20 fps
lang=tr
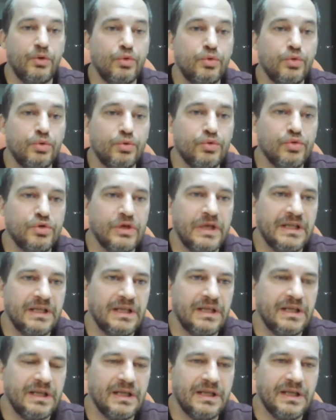hukuk
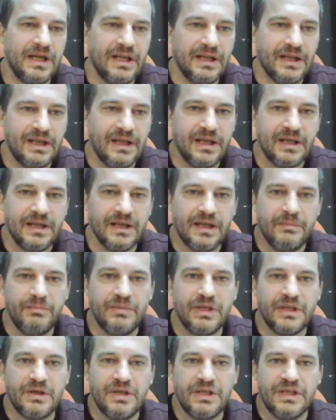düzeninin de kendilerine
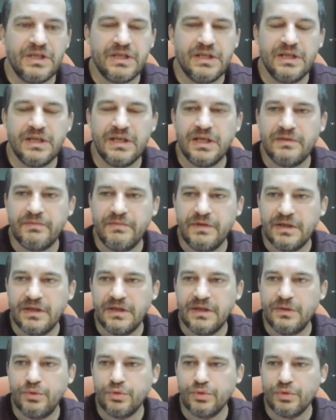bir kişilik
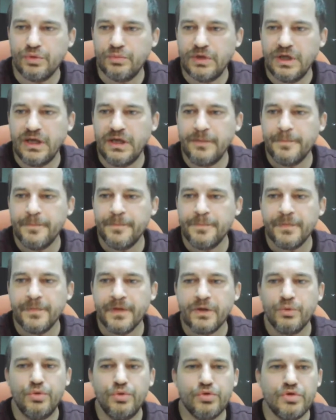atfettiği durumda
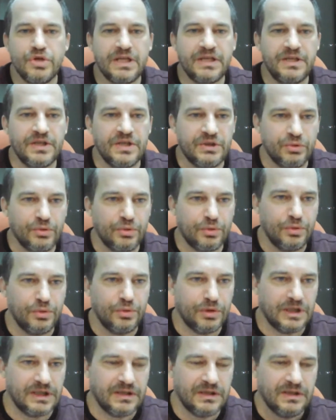tüzel kişi
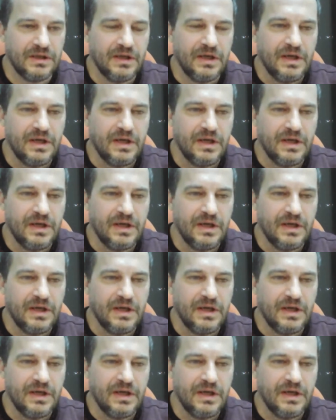oluyorlar.